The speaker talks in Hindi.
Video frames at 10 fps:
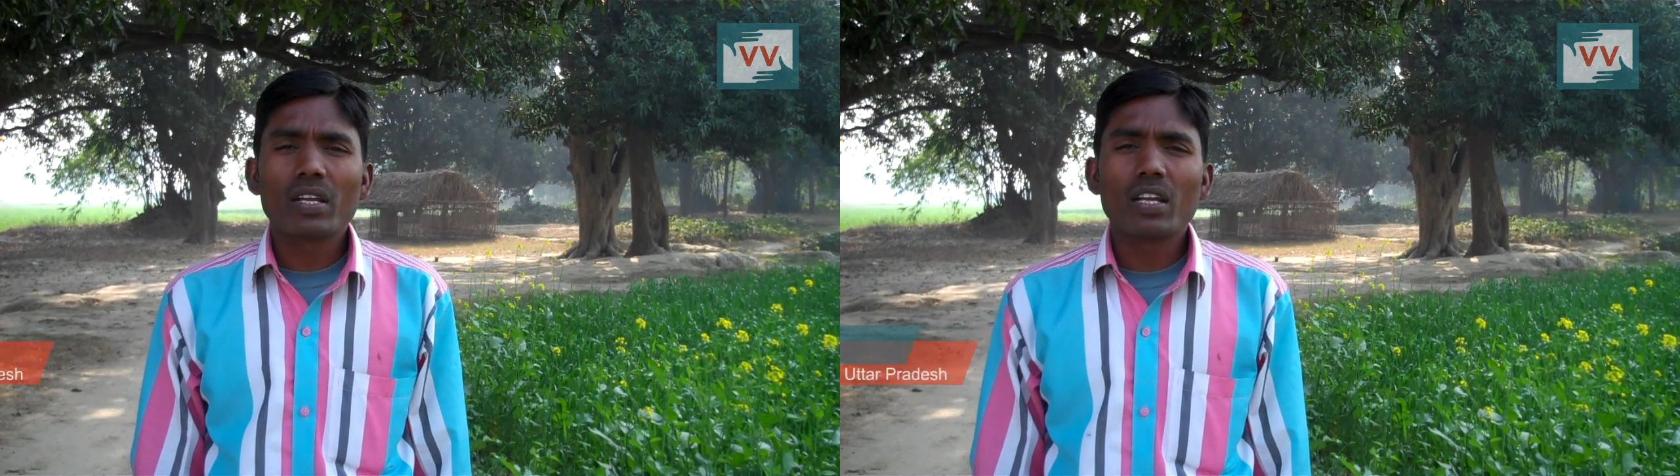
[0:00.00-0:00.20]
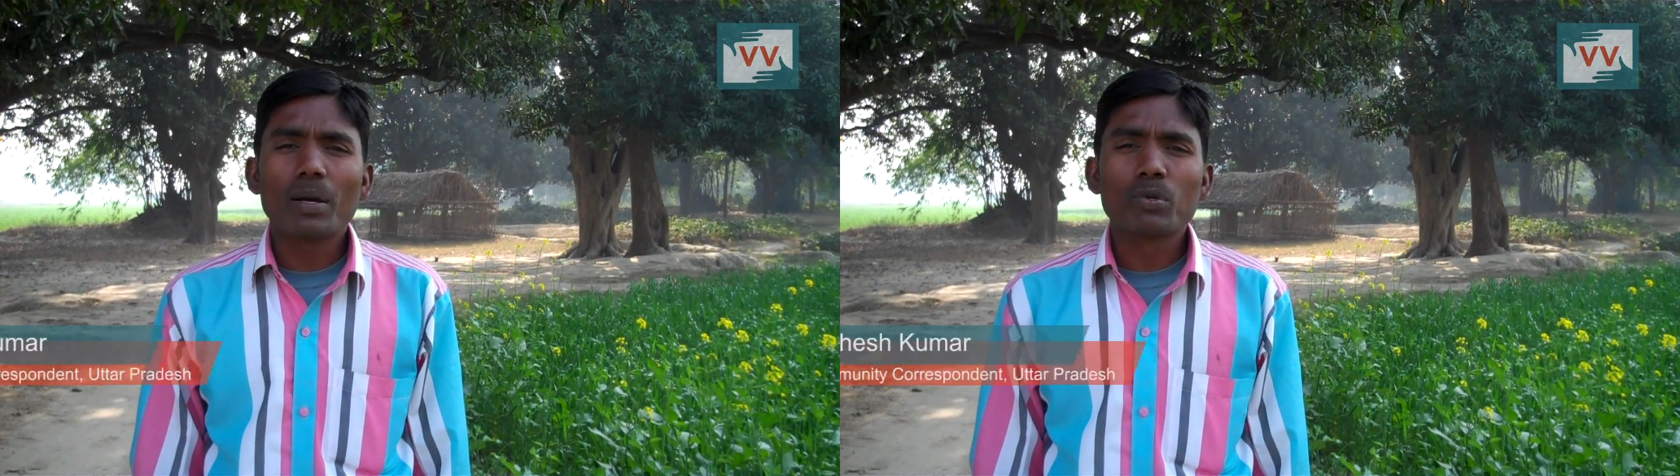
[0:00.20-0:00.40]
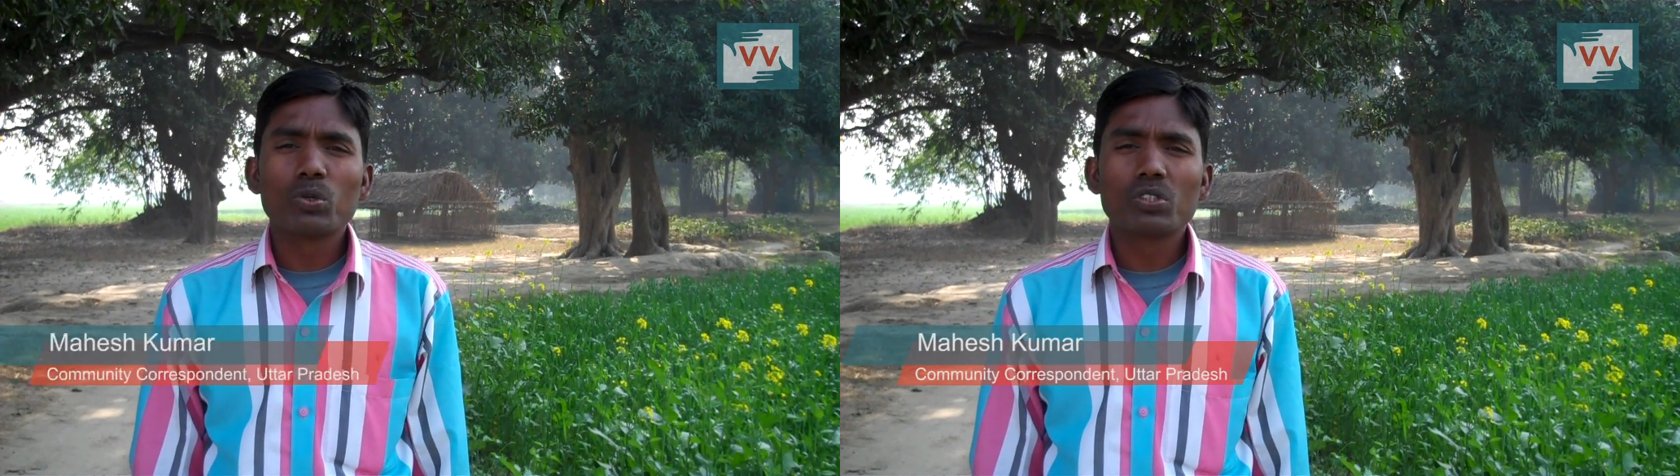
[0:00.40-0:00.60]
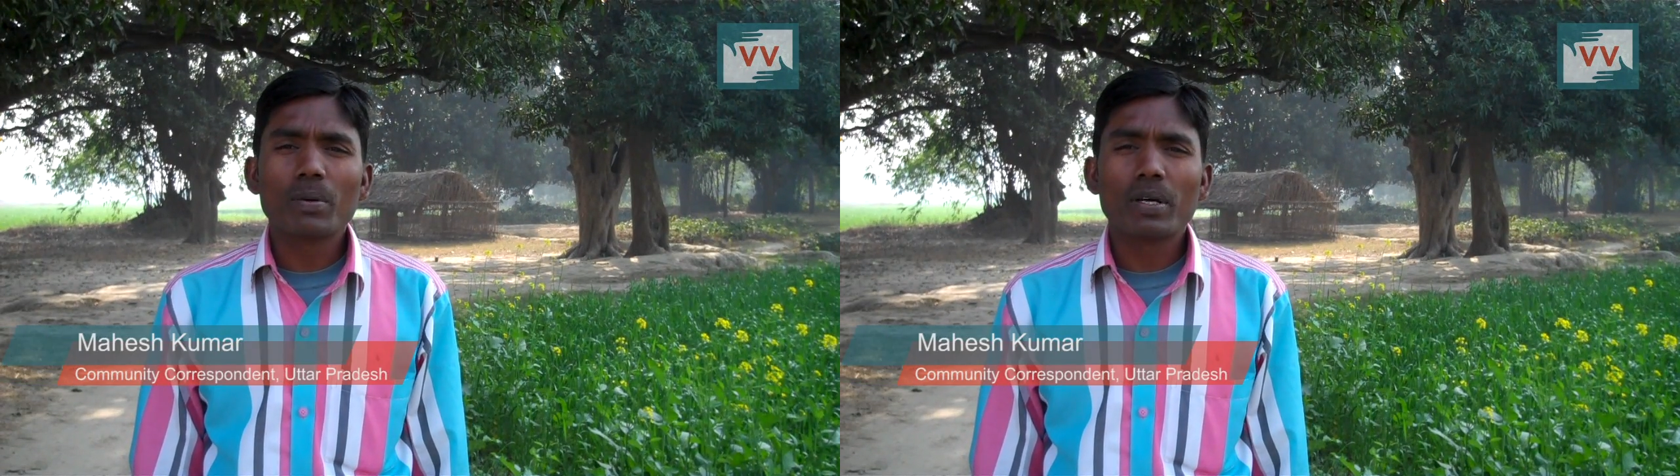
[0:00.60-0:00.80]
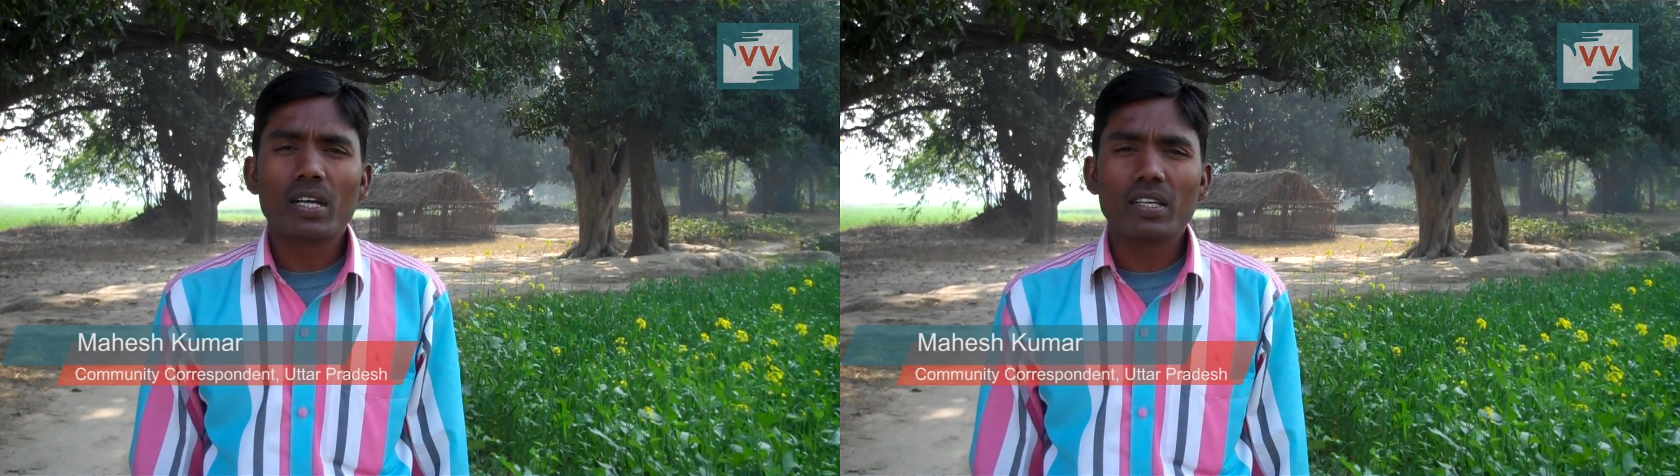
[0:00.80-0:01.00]
लाभ योजना
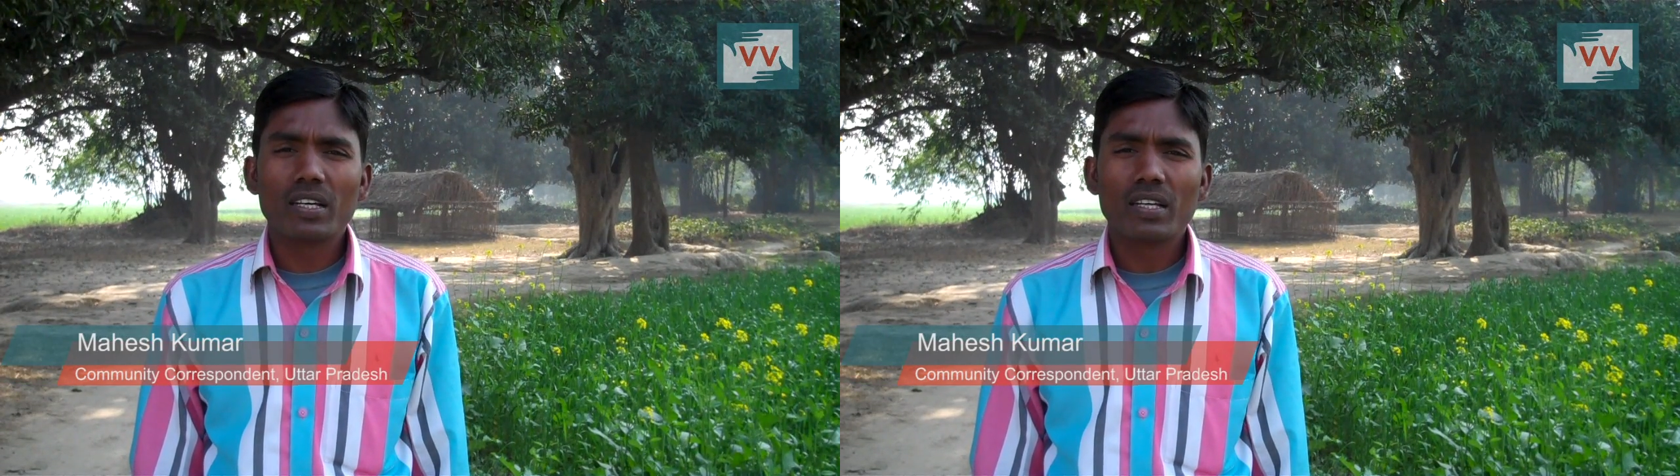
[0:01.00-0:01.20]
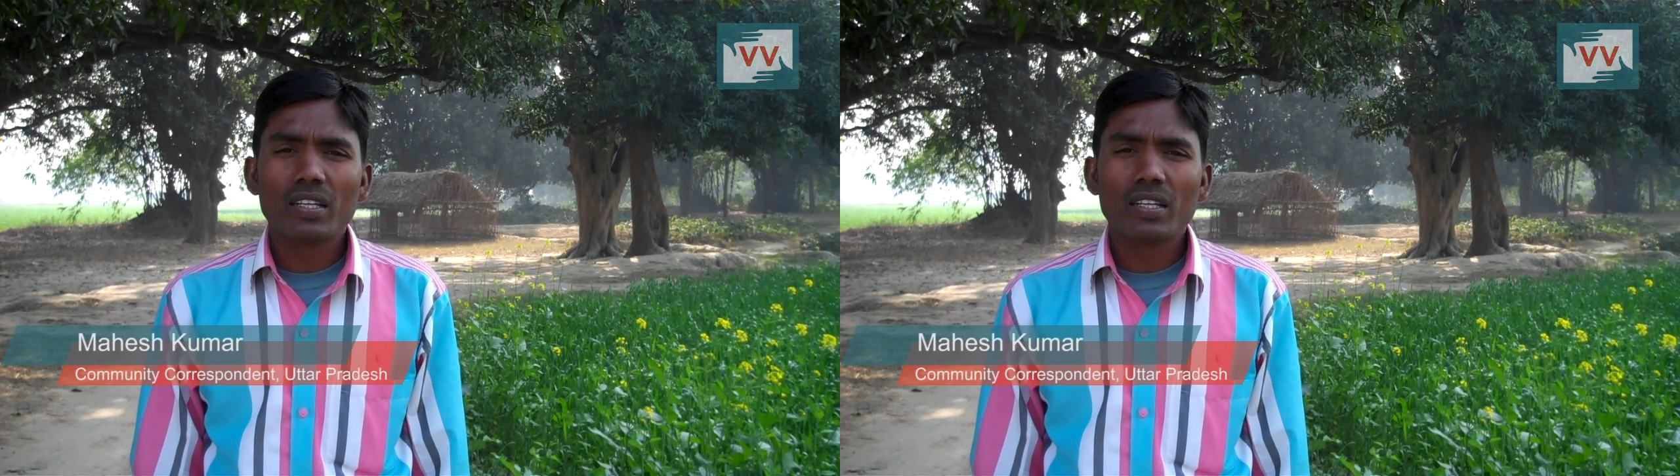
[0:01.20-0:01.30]
बनाई है